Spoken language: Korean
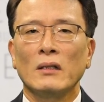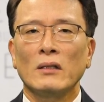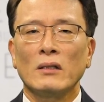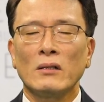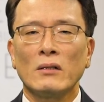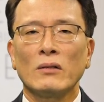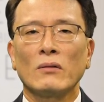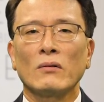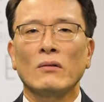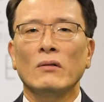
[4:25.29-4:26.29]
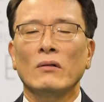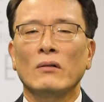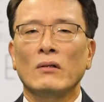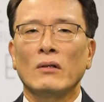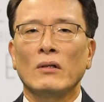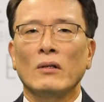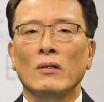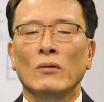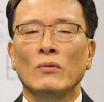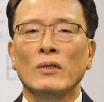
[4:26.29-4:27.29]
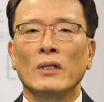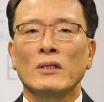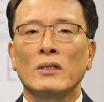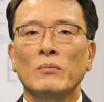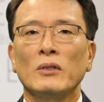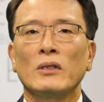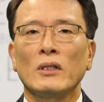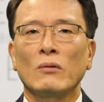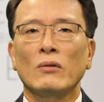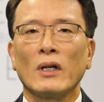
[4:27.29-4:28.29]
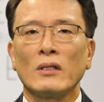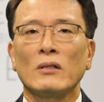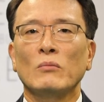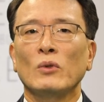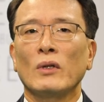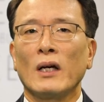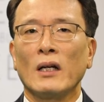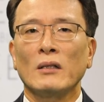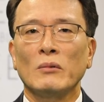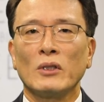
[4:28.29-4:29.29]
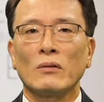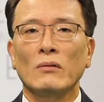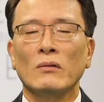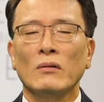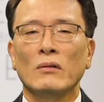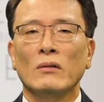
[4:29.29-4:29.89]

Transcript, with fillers: 실질적으로 우리의 집을 짓고 계시는 분도 하나님이시고